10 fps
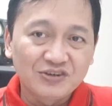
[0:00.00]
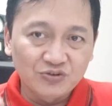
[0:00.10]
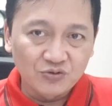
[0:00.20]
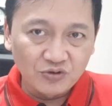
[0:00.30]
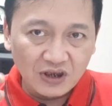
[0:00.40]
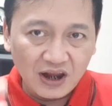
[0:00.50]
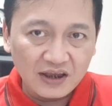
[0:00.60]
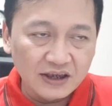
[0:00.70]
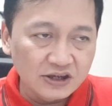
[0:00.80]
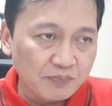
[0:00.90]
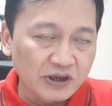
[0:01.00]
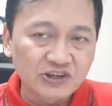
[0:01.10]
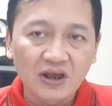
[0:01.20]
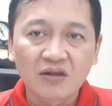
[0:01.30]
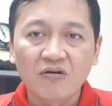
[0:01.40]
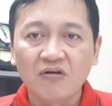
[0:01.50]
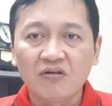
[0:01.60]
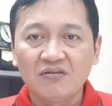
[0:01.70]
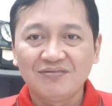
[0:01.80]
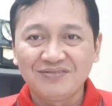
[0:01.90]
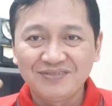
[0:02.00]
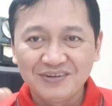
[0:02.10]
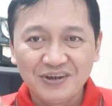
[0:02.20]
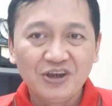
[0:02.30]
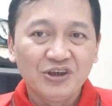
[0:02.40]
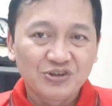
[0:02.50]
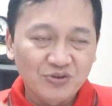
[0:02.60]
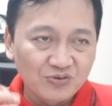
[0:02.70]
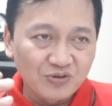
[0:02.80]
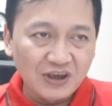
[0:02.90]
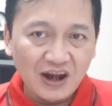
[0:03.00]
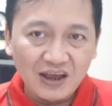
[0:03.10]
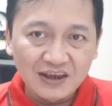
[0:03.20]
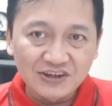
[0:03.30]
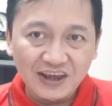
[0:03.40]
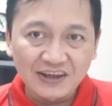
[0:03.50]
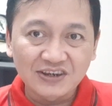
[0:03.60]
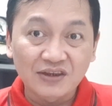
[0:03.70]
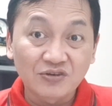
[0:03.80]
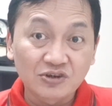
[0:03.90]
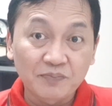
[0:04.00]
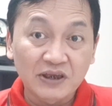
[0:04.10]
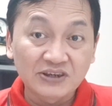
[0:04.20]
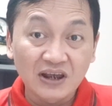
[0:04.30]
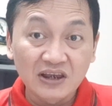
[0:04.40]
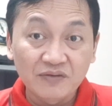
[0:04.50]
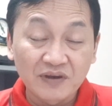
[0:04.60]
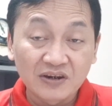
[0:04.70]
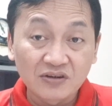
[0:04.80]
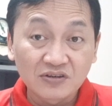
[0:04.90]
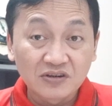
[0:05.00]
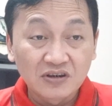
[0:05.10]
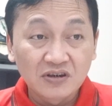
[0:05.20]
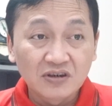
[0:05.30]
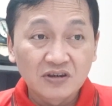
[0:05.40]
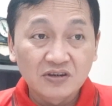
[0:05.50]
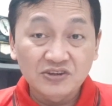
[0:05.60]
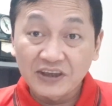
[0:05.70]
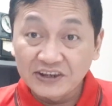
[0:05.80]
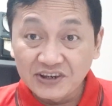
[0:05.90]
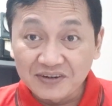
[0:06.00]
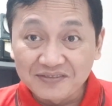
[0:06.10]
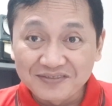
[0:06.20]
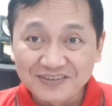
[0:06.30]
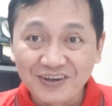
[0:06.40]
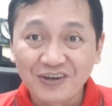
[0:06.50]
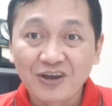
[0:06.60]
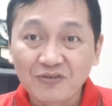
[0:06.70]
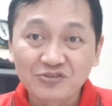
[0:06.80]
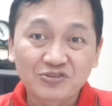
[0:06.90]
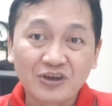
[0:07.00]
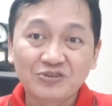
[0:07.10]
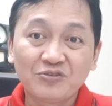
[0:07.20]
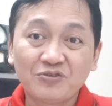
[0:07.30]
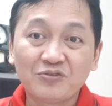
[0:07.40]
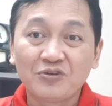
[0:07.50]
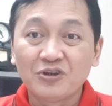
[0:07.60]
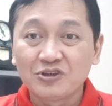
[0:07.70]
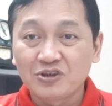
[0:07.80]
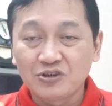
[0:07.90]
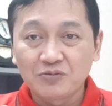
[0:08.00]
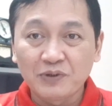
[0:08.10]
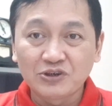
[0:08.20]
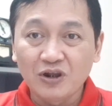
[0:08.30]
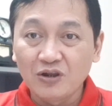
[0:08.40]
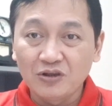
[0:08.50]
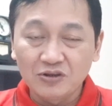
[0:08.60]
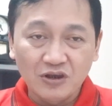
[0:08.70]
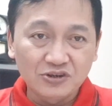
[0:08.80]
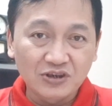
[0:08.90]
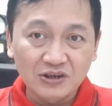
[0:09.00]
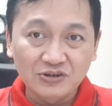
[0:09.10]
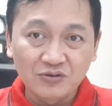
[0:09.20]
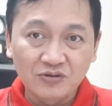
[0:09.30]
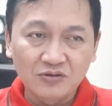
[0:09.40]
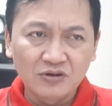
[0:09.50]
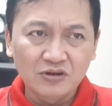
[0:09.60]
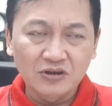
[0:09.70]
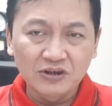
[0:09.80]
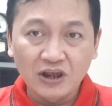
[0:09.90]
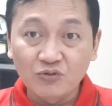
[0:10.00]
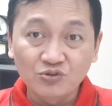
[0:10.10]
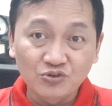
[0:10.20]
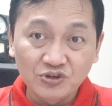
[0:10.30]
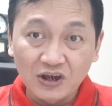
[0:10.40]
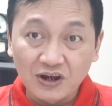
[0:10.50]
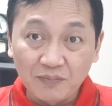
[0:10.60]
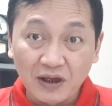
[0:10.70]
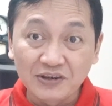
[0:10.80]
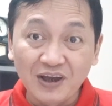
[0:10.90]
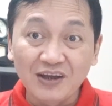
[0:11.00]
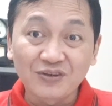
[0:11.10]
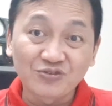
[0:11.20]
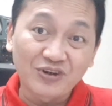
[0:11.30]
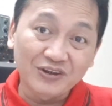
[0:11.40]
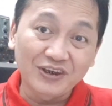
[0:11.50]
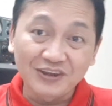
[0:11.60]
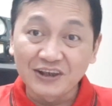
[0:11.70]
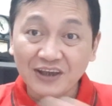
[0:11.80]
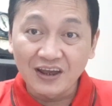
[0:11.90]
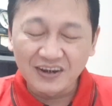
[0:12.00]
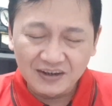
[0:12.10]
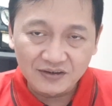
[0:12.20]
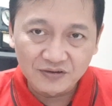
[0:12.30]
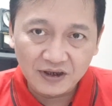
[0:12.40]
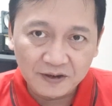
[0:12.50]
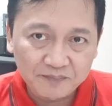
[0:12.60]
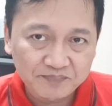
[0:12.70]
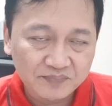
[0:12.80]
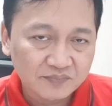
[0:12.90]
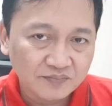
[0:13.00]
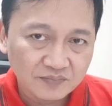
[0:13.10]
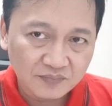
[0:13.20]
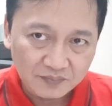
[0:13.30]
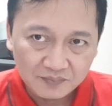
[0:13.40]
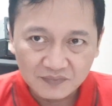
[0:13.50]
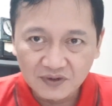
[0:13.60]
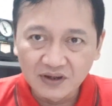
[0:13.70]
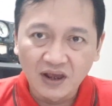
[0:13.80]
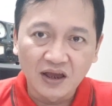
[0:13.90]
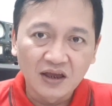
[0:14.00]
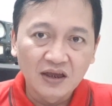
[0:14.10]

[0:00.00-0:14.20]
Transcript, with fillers: Contohnya lagi special call. Contohnya lagi SES atau special event station ya yang stasiun spesial uh, eh, stasiun yang khususnya ada banyak terus nanti kita nyari itu ya nah